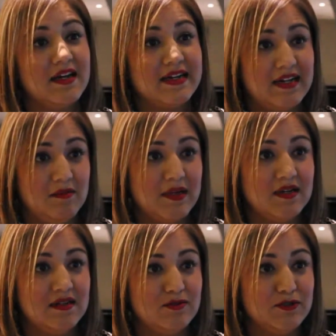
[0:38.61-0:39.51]
la
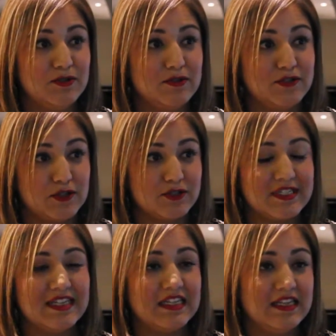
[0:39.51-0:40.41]
calma. Uno, nosotros
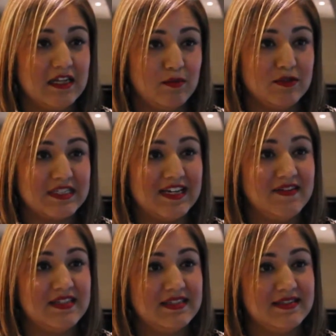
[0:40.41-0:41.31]
entendemos que a
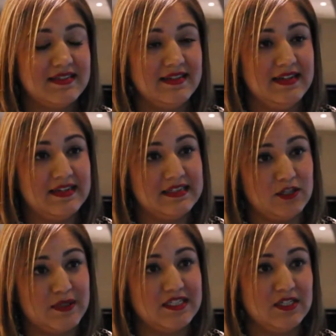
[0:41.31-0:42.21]
veces la
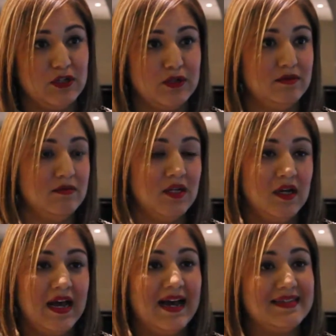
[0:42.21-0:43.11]
situación
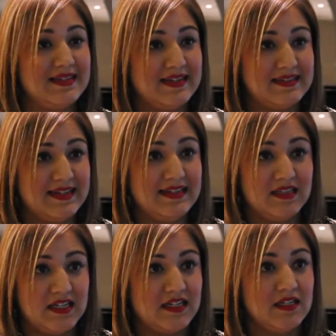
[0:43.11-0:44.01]
hace que se
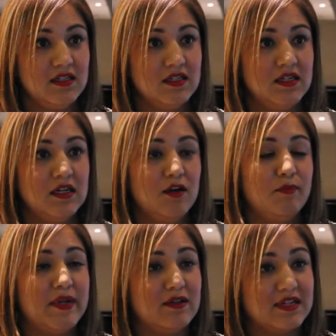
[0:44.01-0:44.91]
alteren,
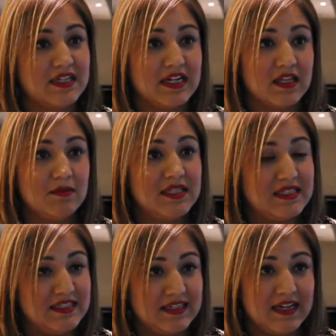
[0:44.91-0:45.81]
pero tratar de
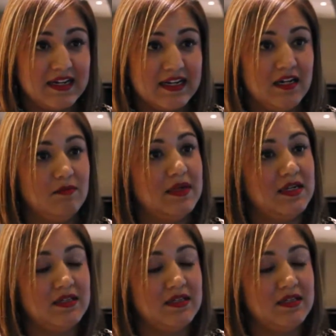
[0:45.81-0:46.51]
mantener la calma,